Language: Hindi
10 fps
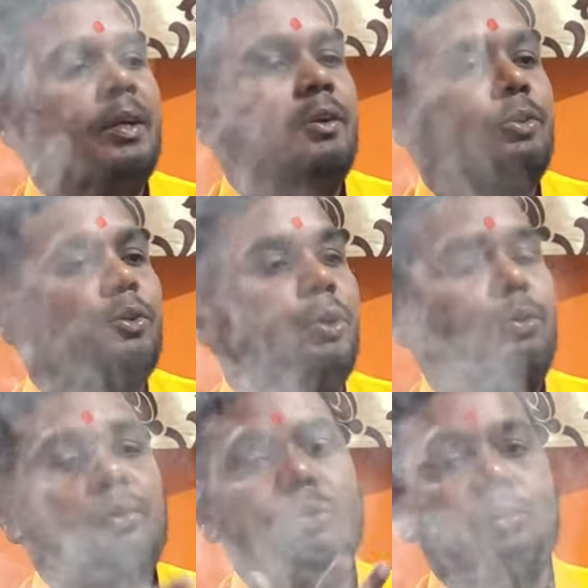क्योंकि
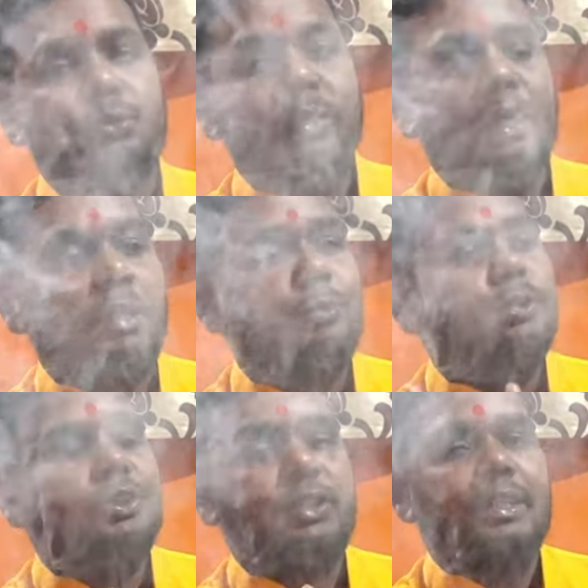लोगों को जो है
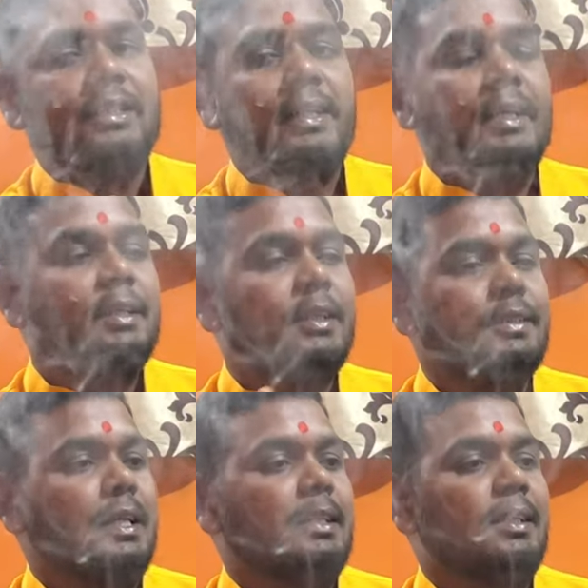कुछ चीजें नहीं दिख
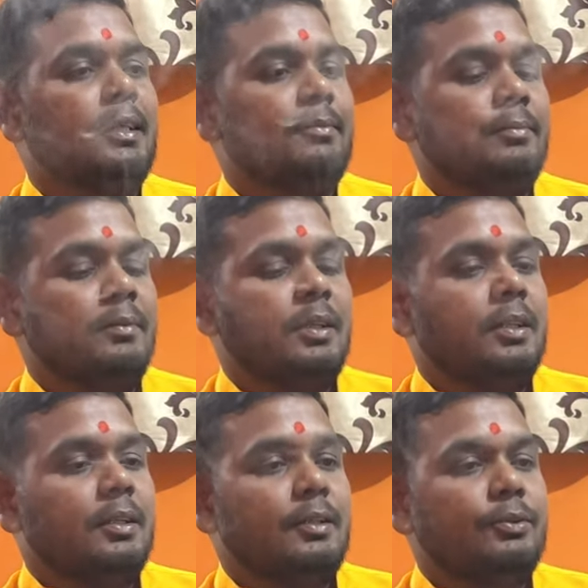जाती
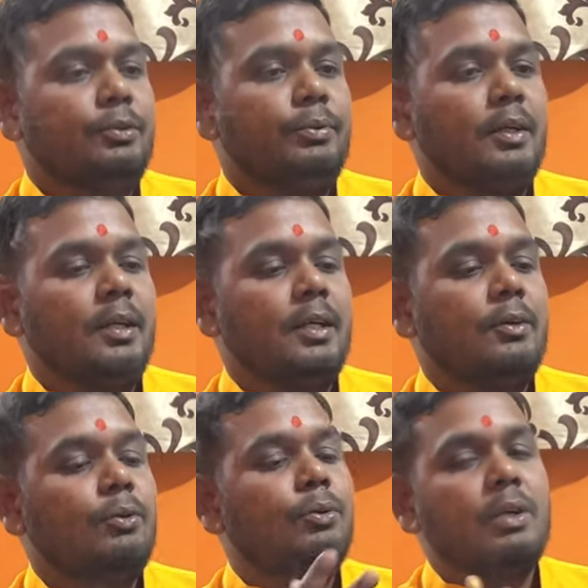हैं सो फिर
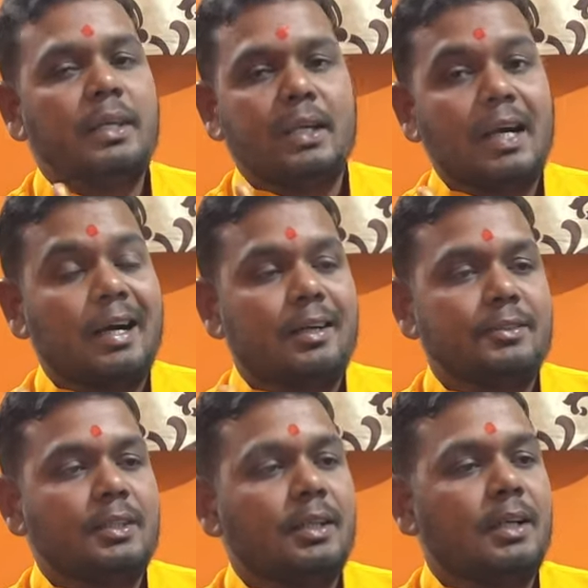लोगों का एक
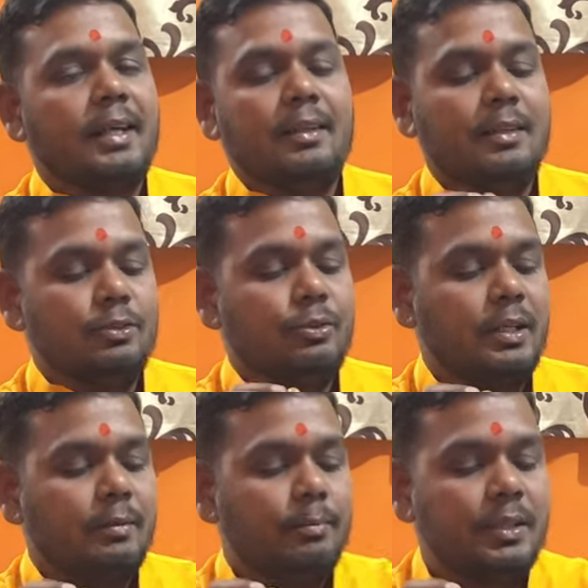आकर्षण का केंद्र जो
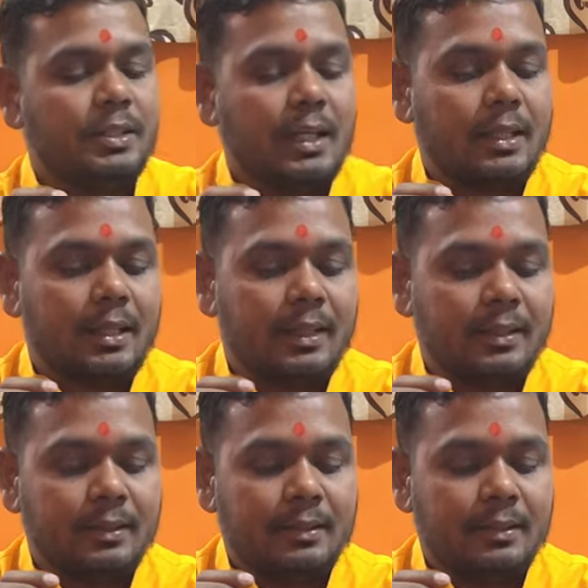है बन जाता है